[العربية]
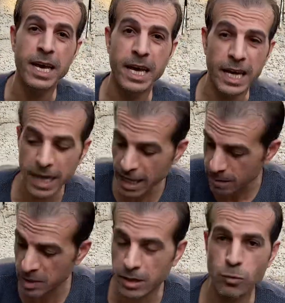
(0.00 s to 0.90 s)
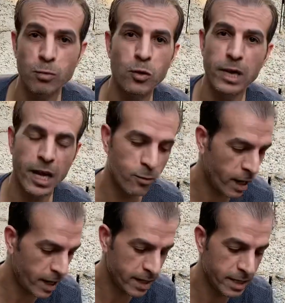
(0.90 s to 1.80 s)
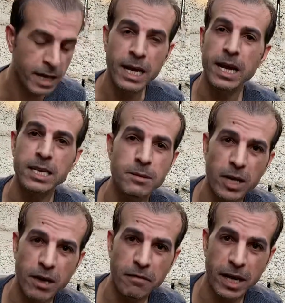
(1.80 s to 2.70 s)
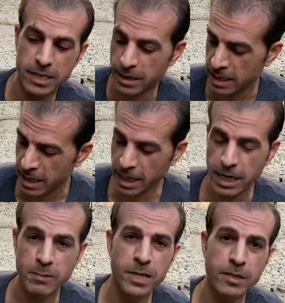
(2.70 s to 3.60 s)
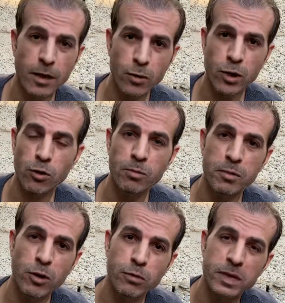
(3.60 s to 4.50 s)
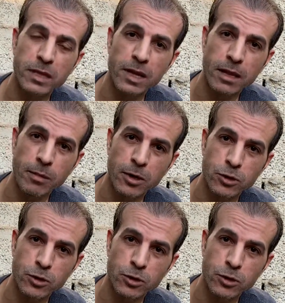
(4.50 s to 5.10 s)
عيله بتضم كل الانواع هذه لازم نعرف حاجه احنا بنزرعه الكرنب بياخد من 3 ل 4